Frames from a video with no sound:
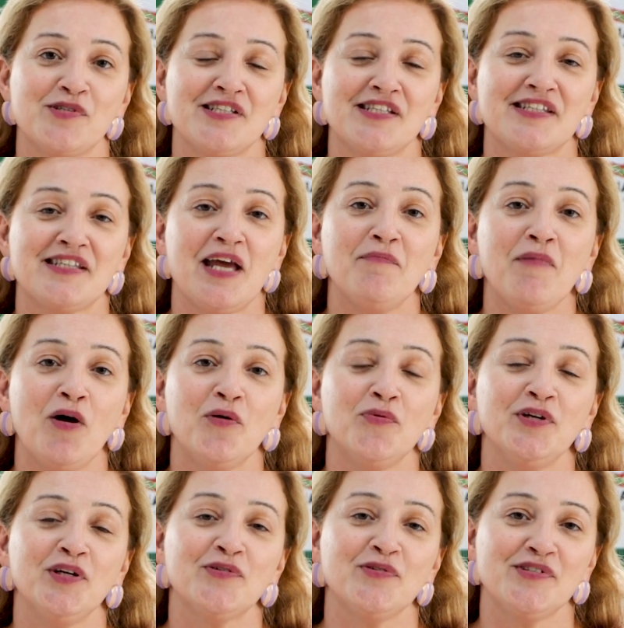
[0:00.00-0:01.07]
Sistema
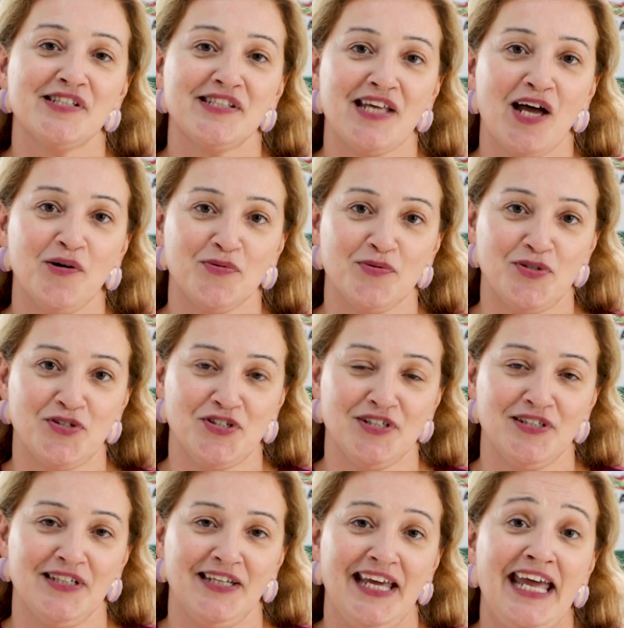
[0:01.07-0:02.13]
Único de
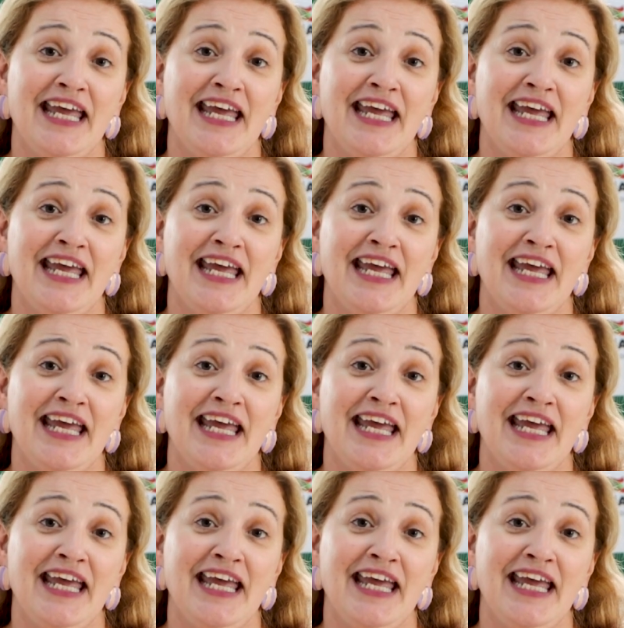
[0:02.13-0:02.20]
Saúde.